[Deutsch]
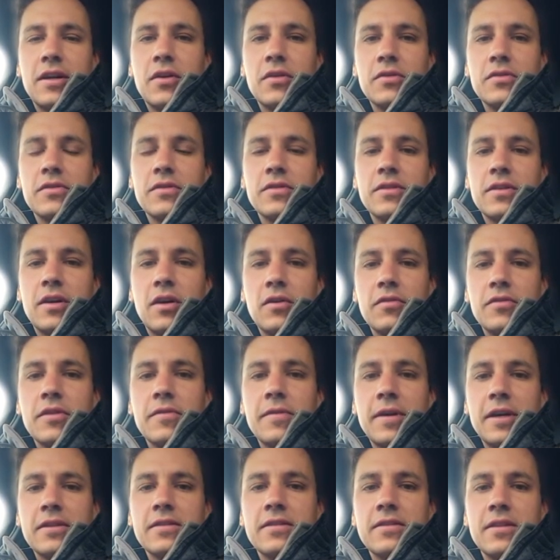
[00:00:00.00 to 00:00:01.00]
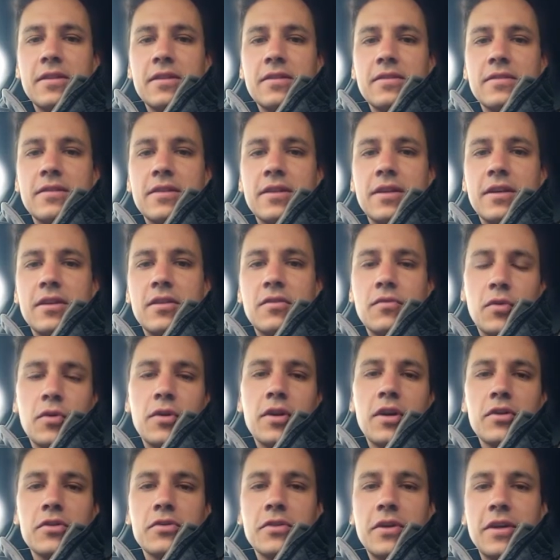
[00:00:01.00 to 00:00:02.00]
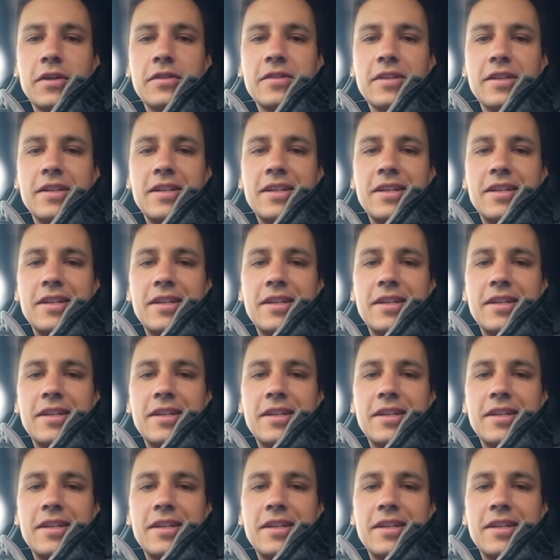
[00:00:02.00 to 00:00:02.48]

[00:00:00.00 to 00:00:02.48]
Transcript: aus, aufgewachsen ist. Äh, ich wohne auch dort.